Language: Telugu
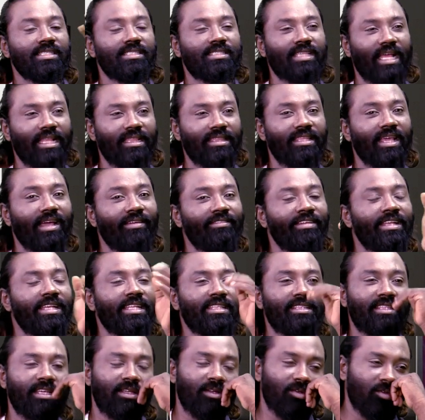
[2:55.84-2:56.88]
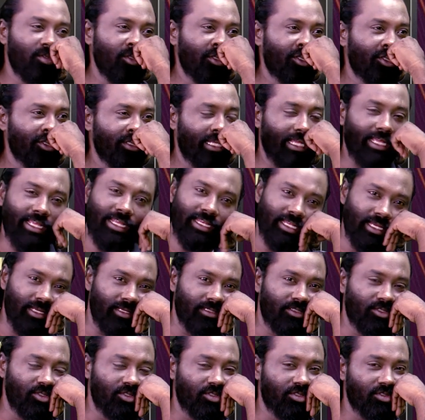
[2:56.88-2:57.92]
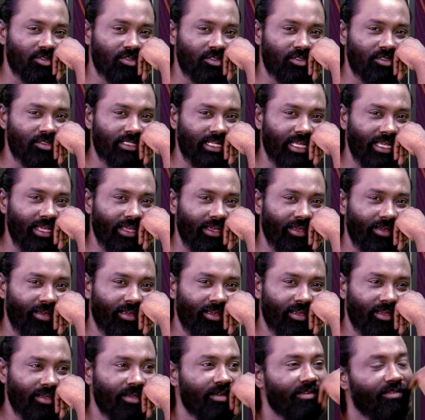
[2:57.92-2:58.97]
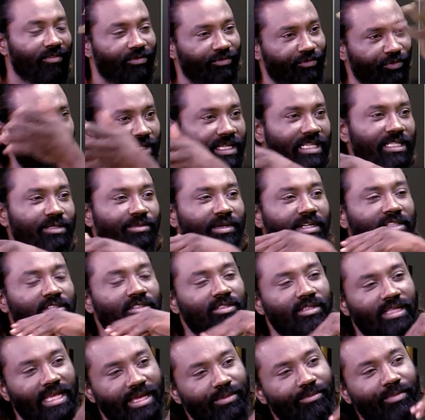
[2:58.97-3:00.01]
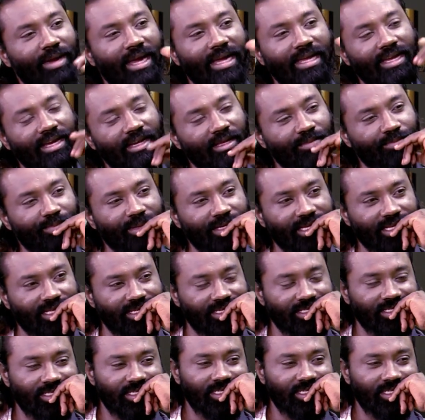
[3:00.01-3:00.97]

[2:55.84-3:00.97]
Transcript: సత్య వీళ్ళిద్దరు కూర్చుంటే ఇట్లా చూసుకుంటుంటే ఫుటేజ్ పడుతుంది ఏం మాట్లాడకపోయినా